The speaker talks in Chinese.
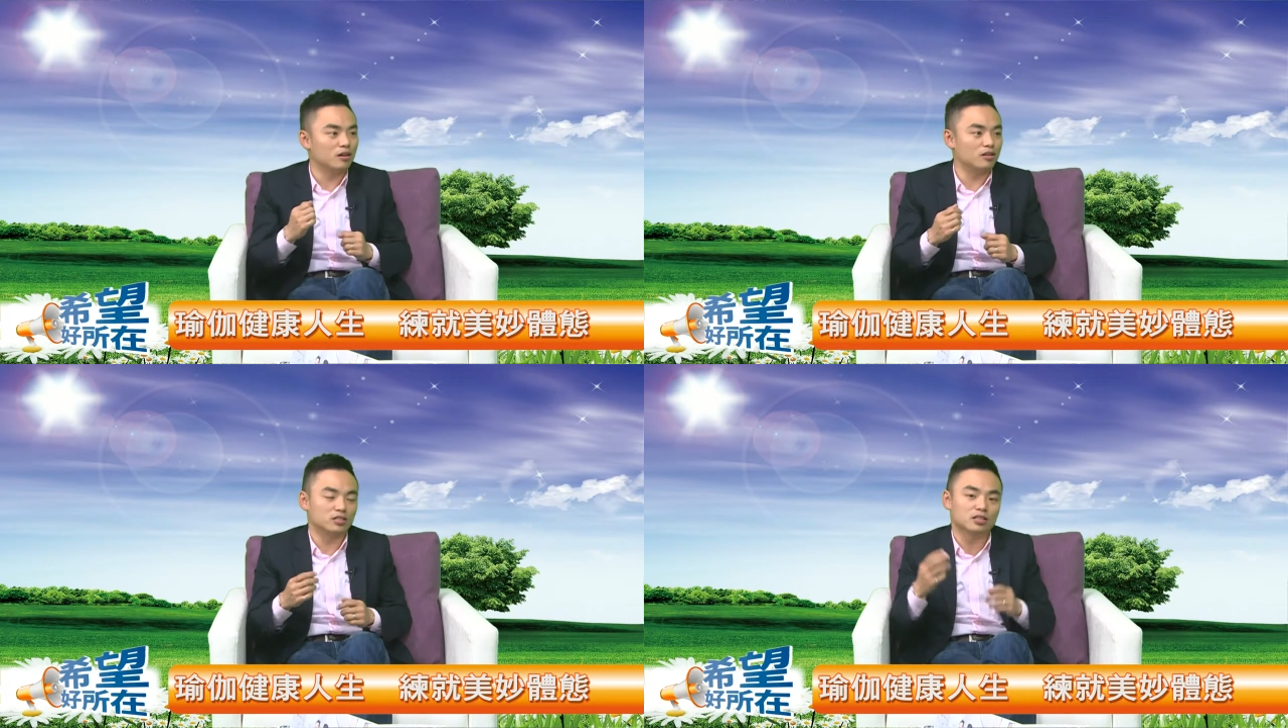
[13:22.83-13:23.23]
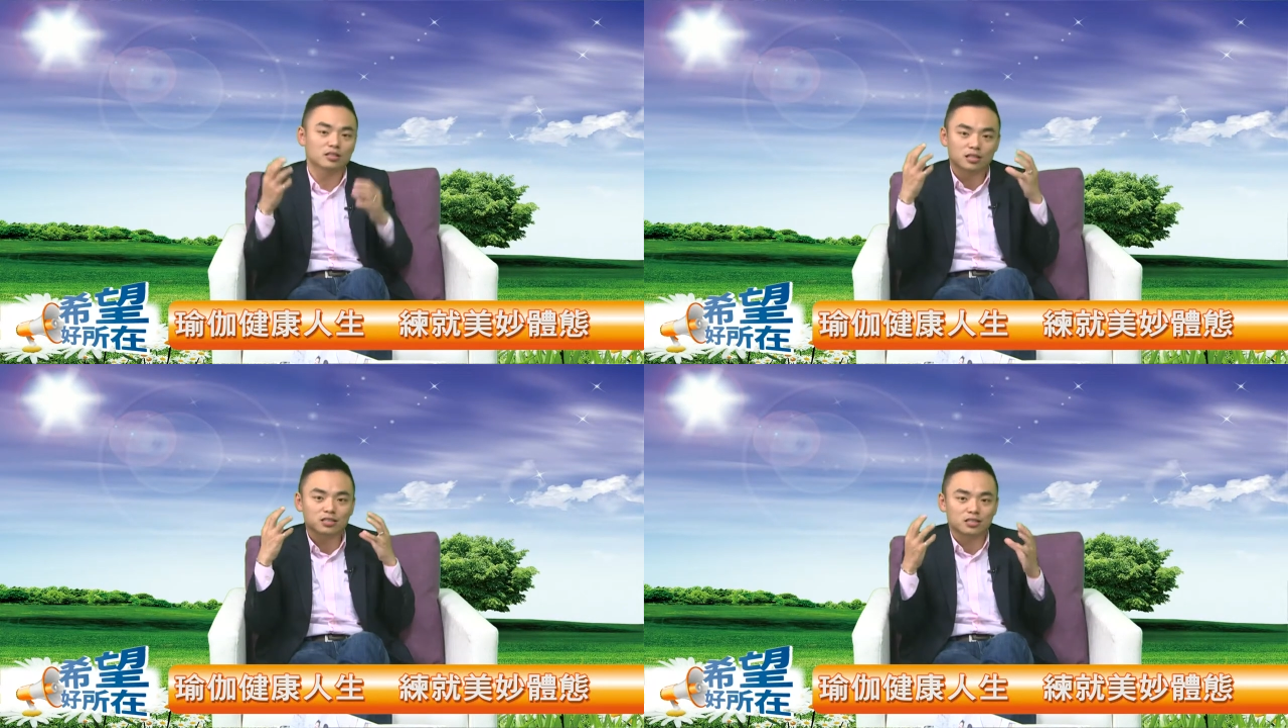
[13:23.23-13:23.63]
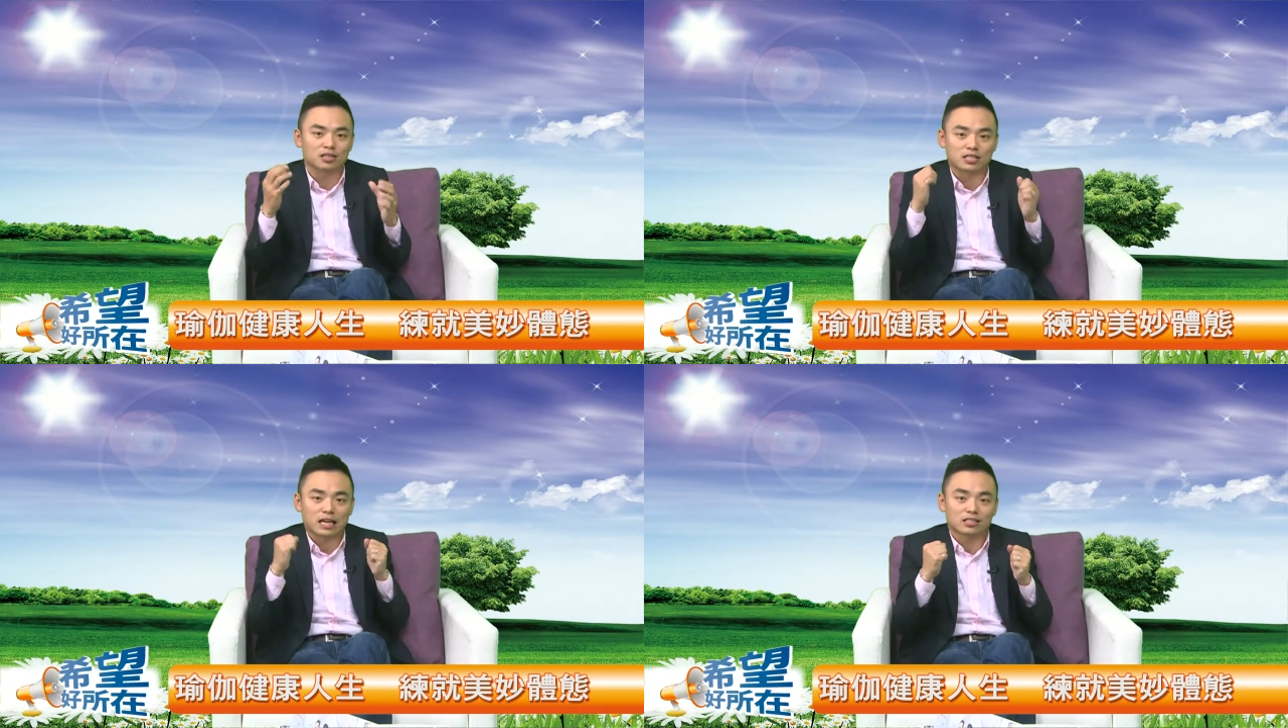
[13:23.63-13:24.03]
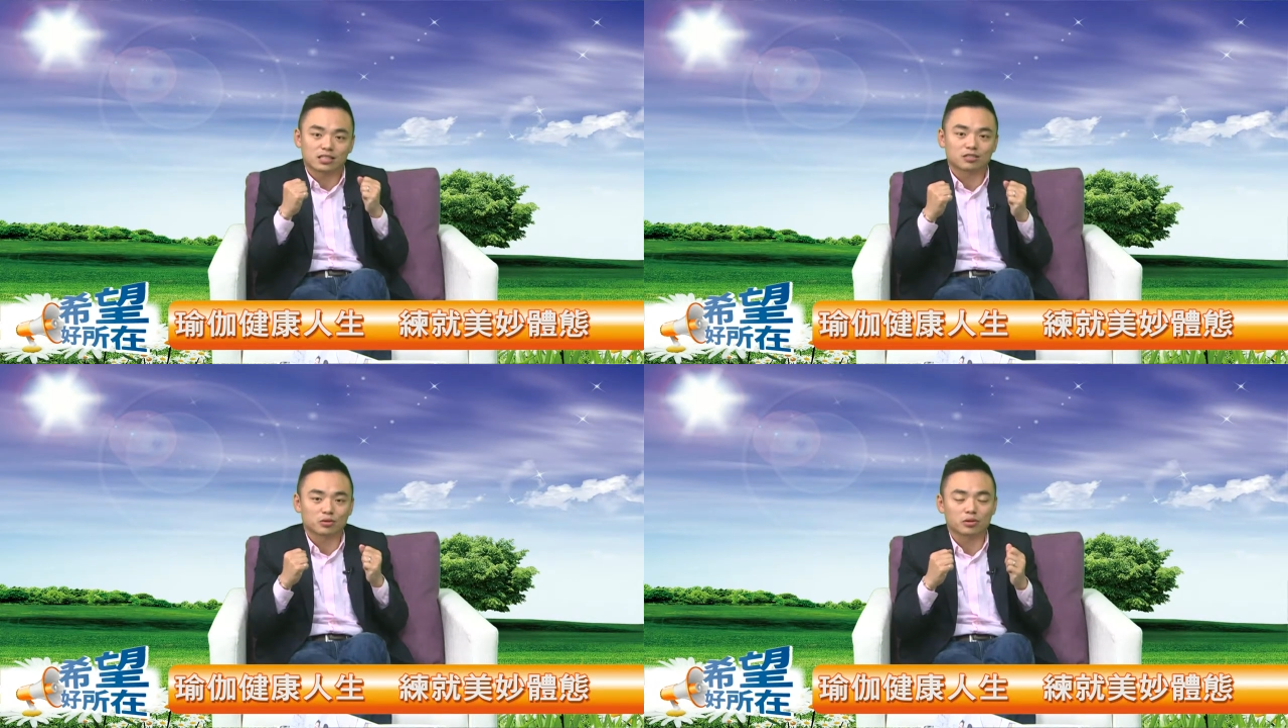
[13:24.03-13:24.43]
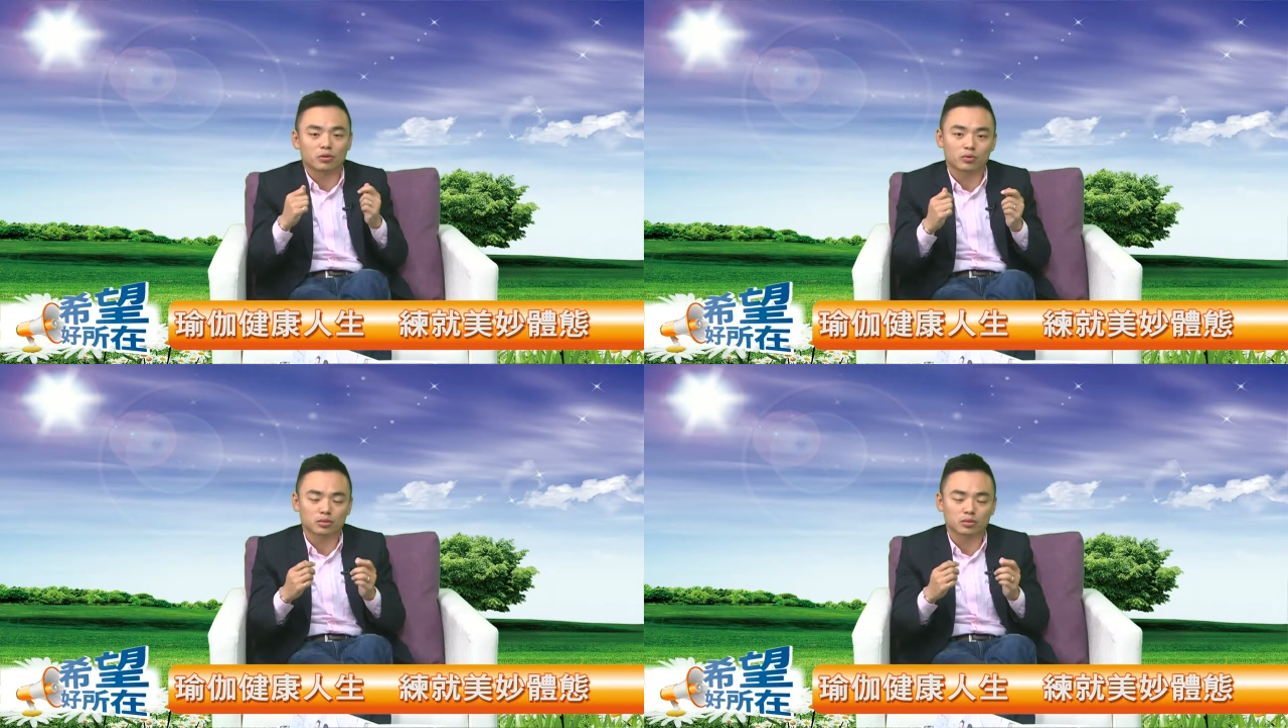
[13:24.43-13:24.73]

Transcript: 哦，这个听这个强节奏音乐，